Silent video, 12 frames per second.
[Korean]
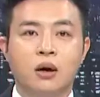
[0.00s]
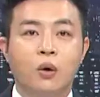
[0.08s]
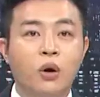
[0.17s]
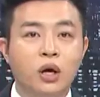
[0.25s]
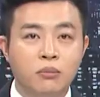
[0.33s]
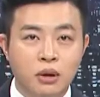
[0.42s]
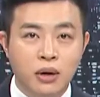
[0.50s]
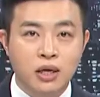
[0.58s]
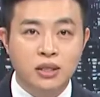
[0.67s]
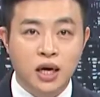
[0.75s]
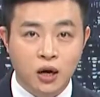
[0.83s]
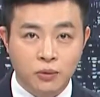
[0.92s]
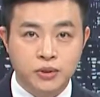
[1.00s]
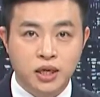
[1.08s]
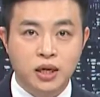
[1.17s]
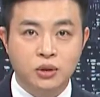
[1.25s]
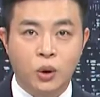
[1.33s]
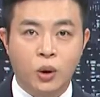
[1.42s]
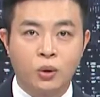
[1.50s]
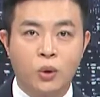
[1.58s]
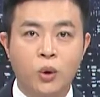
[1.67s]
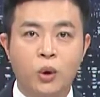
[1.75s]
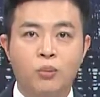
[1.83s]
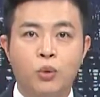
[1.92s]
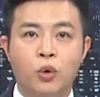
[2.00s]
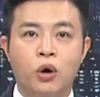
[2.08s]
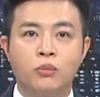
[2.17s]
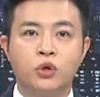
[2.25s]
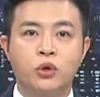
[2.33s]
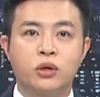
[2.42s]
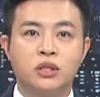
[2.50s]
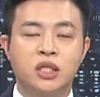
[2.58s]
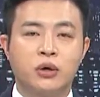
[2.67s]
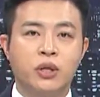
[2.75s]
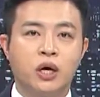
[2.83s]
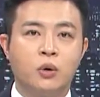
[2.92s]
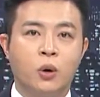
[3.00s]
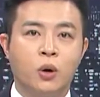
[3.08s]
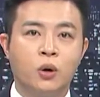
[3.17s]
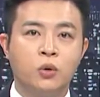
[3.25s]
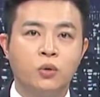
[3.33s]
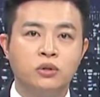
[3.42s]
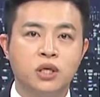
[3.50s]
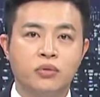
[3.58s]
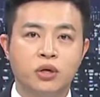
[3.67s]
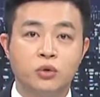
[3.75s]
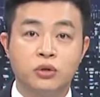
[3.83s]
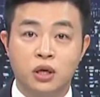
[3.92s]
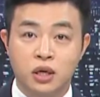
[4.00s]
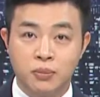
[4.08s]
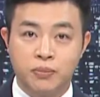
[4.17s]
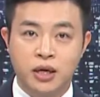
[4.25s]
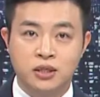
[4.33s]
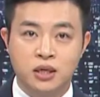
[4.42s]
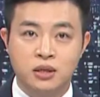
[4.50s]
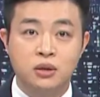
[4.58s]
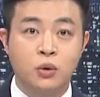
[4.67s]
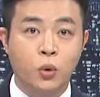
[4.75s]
5인 미만 사업장에도 고용보험료를 지원하고 공제회도 설립하자는